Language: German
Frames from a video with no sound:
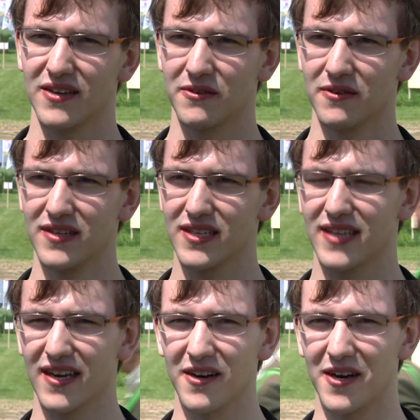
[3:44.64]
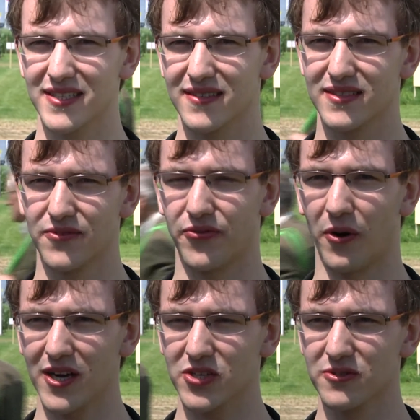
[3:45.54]
und ich denke auch, dass die
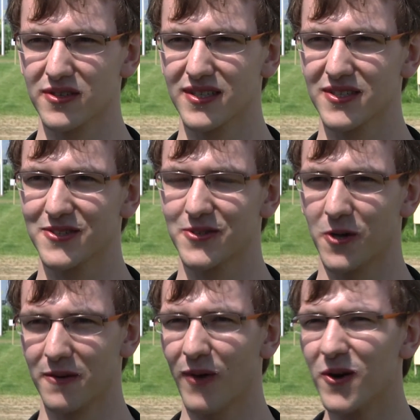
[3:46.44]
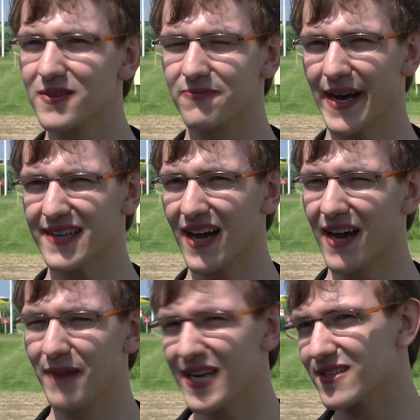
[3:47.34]
Forschung schon bei uns weiter
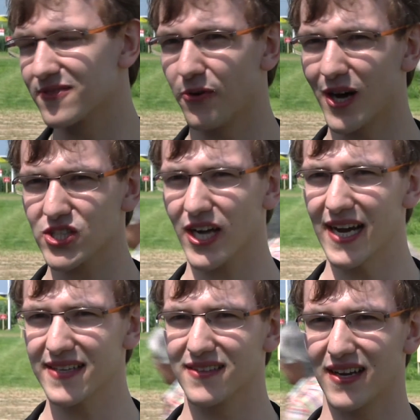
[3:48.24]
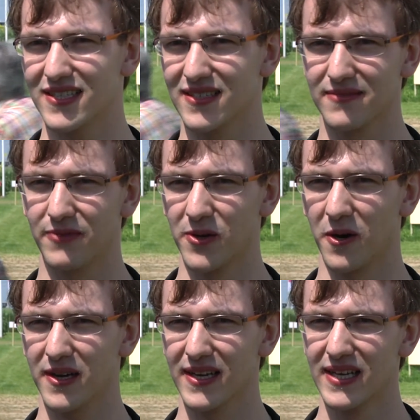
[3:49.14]
allmähliches fortschreitet, allerdings wir
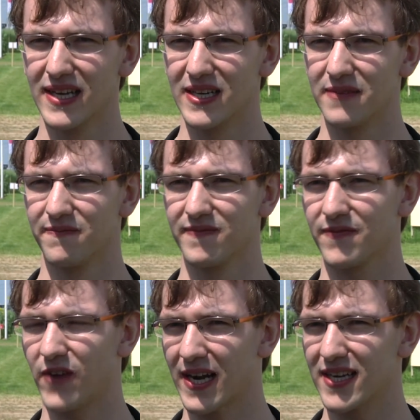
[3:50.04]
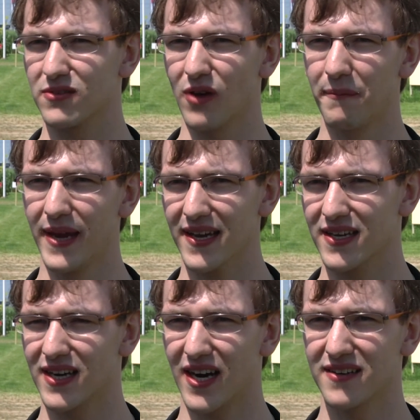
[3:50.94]
noch im Vergleich zu
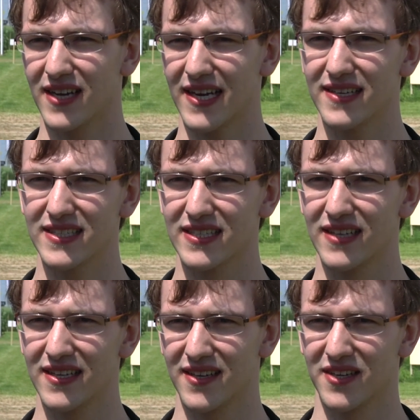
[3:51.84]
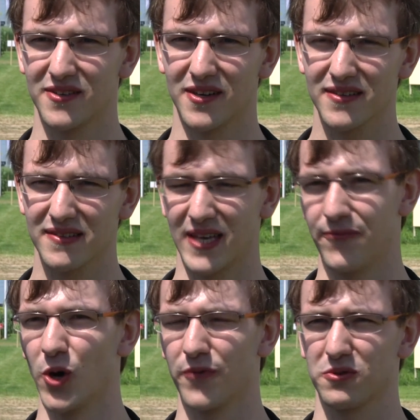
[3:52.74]
Amerika oder ähnlichen Ländern noch
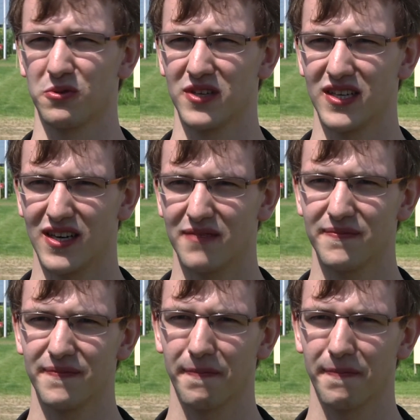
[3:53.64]
sehr viel aufzuholen haben.